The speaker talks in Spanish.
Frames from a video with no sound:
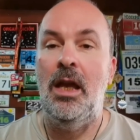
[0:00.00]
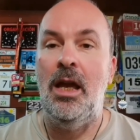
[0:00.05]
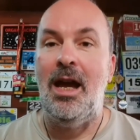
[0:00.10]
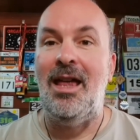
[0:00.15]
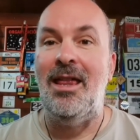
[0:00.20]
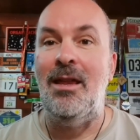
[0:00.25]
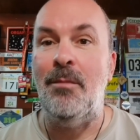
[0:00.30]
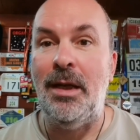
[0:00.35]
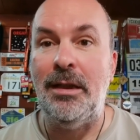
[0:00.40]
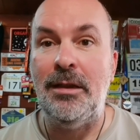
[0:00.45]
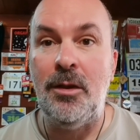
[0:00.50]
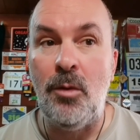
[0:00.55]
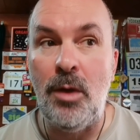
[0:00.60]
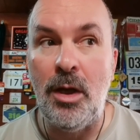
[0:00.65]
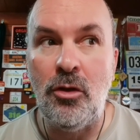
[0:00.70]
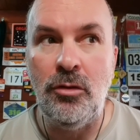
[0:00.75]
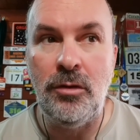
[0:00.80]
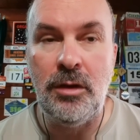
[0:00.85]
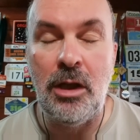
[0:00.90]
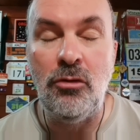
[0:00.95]
Además, te voy a
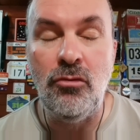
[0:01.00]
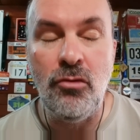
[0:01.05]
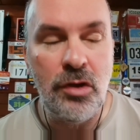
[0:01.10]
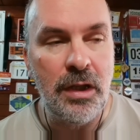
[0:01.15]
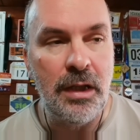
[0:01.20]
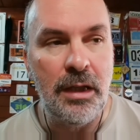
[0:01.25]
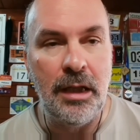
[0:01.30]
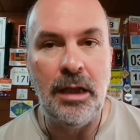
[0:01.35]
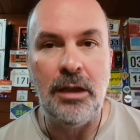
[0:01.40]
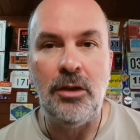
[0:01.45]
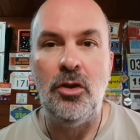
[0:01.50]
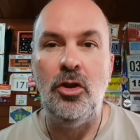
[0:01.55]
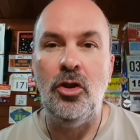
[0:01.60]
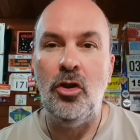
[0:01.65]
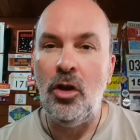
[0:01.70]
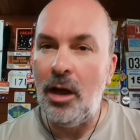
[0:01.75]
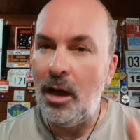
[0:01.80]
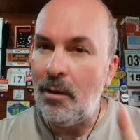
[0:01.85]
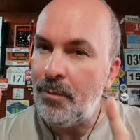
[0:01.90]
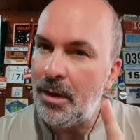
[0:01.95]
contar un secreto. No
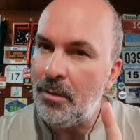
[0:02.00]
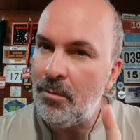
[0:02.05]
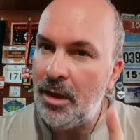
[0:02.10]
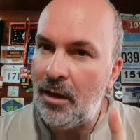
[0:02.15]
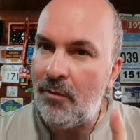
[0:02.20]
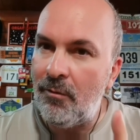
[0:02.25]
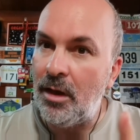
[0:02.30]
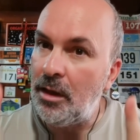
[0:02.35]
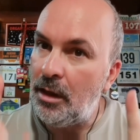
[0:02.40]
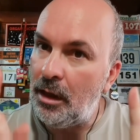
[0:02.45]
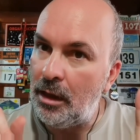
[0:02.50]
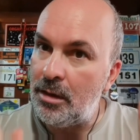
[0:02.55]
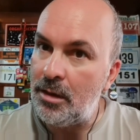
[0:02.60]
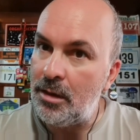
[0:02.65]
es la primera vez ni la